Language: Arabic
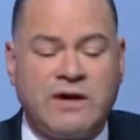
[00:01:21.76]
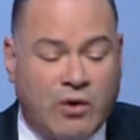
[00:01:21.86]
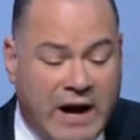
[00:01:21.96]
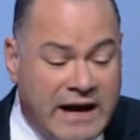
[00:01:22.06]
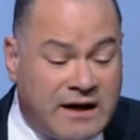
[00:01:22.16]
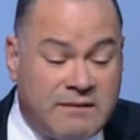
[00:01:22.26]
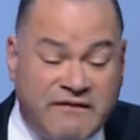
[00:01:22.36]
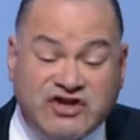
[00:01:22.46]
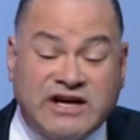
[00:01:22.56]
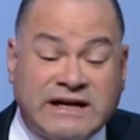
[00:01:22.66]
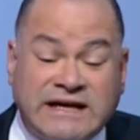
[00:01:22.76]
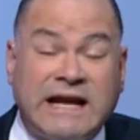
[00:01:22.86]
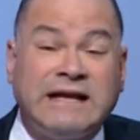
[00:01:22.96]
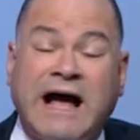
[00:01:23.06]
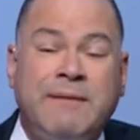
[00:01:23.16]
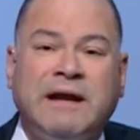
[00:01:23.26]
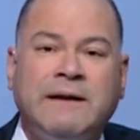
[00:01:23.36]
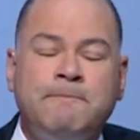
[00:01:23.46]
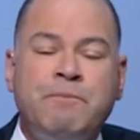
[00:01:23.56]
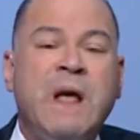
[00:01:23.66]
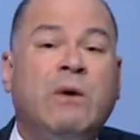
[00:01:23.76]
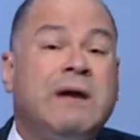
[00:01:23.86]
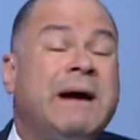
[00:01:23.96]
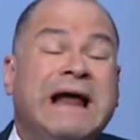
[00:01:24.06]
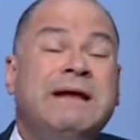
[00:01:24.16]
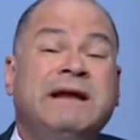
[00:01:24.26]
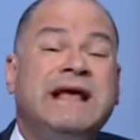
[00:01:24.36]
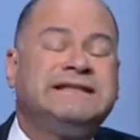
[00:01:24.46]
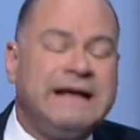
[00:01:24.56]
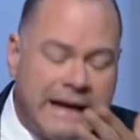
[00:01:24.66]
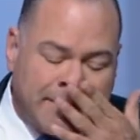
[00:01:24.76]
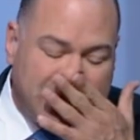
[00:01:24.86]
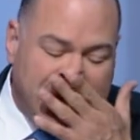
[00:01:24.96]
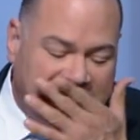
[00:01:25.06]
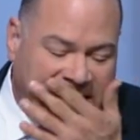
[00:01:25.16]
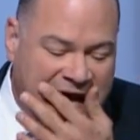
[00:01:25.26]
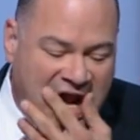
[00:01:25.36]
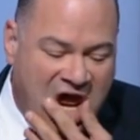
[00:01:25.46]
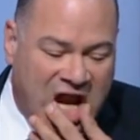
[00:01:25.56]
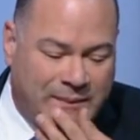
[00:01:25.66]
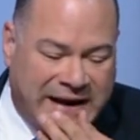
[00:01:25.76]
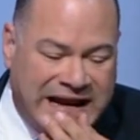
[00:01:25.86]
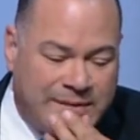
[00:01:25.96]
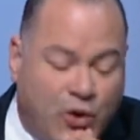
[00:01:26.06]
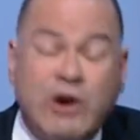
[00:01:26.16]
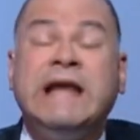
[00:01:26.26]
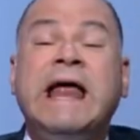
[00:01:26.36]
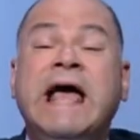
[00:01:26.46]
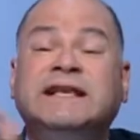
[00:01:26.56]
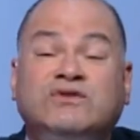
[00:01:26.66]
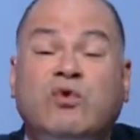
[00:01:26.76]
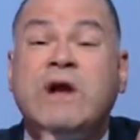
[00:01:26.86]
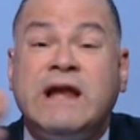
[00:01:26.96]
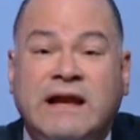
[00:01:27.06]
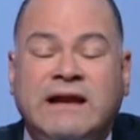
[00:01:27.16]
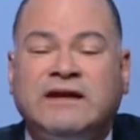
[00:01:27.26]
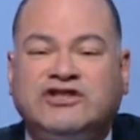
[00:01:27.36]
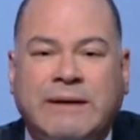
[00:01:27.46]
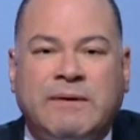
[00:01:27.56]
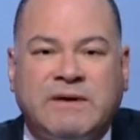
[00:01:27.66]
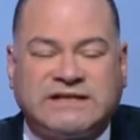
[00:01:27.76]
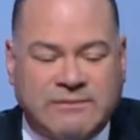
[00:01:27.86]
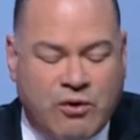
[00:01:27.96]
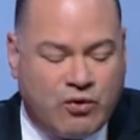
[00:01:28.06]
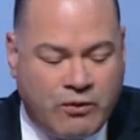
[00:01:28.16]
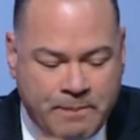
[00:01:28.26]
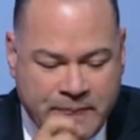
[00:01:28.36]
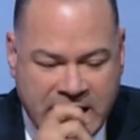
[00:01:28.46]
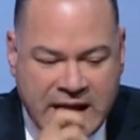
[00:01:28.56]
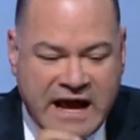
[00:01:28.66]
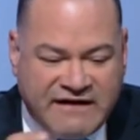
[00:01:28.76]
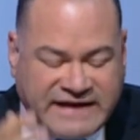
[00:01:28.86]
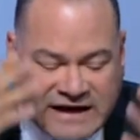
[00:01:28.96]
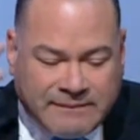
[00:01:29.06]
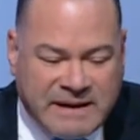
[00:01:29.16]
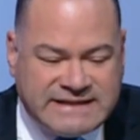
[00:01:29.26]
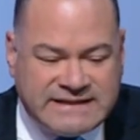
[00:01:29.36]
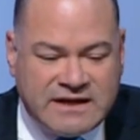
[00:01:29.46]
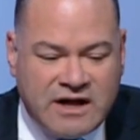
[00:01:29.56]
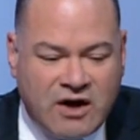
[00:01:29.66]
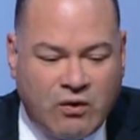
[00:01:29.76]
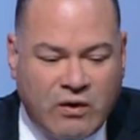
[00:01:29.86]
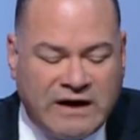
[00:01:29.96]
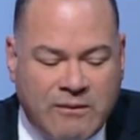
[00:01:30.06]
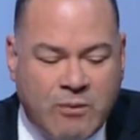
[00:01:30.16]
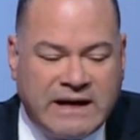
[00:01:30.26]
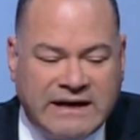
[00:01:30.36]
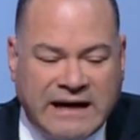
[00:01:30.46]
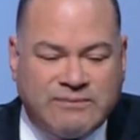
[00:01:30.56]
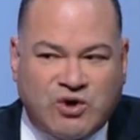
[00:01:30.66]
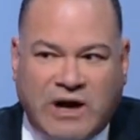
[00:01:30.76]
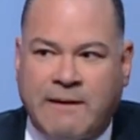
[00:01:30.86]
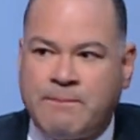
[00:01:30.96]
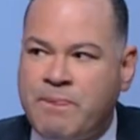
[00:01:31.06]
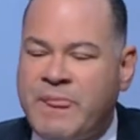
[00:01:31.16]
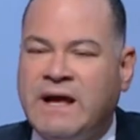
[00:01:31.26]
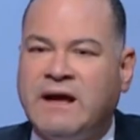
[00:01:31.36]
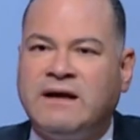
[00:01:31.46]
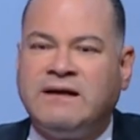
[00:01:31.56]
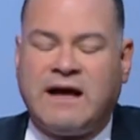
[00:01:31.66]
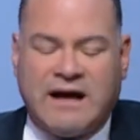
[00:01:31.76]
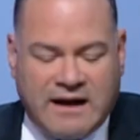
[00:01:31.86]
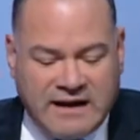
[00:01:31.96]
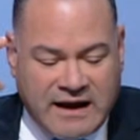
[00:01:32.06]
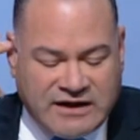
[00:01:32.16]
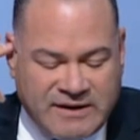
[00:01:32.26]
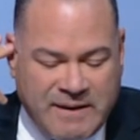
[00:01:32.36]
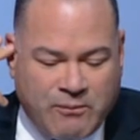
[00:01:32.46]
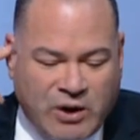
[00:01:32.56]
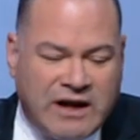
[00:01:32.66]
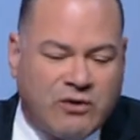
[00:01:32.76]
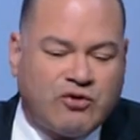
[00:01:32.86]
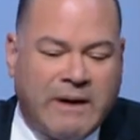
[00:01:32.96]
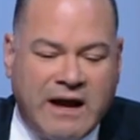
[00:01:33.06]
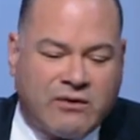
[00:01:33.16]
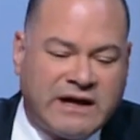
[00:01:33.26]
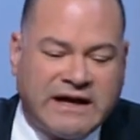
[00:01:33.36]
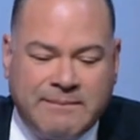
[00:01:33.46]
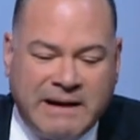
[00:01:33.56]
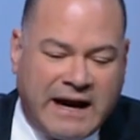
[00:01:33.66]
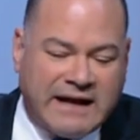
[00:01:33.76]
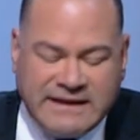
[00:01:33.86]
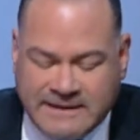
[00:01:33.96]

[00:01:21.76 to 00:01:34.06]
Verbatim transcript: يخيل ان مفيش غير كده اللي اتعمل وانا بكلم الناس يعني انا انا بكلم كل الناس كل الشعب المصري بقول له افتكر بس واحنا ممكن يعني بسرعه يا يا شباب والله لو انتوا معايا كده نجيب الحاجات